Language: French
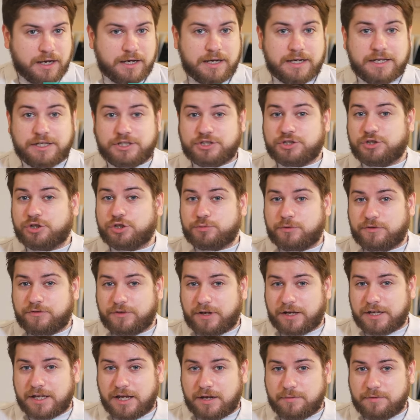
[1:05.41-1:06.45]
les changements de
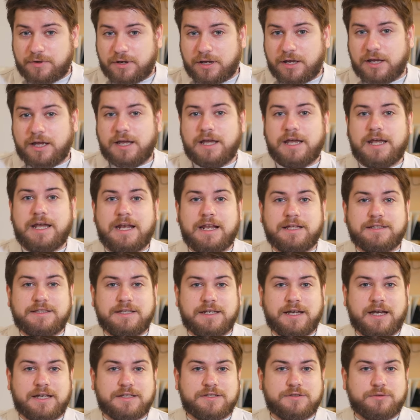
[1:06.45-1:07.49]
variables et
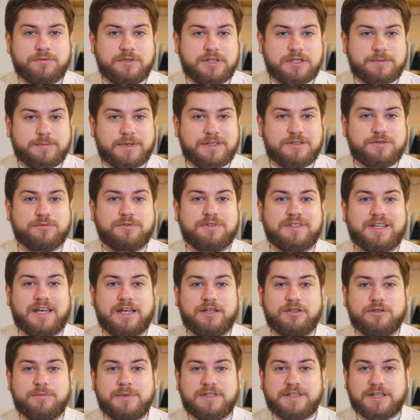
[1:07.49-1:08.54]
l'intégration d'expressions
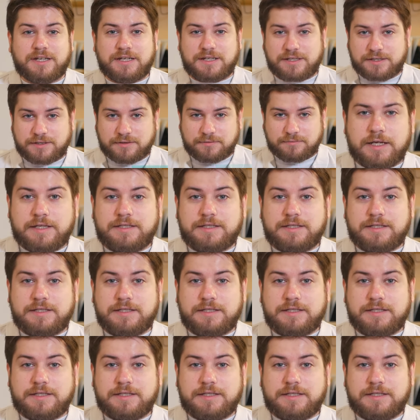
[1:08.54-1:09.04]
trigonométriques.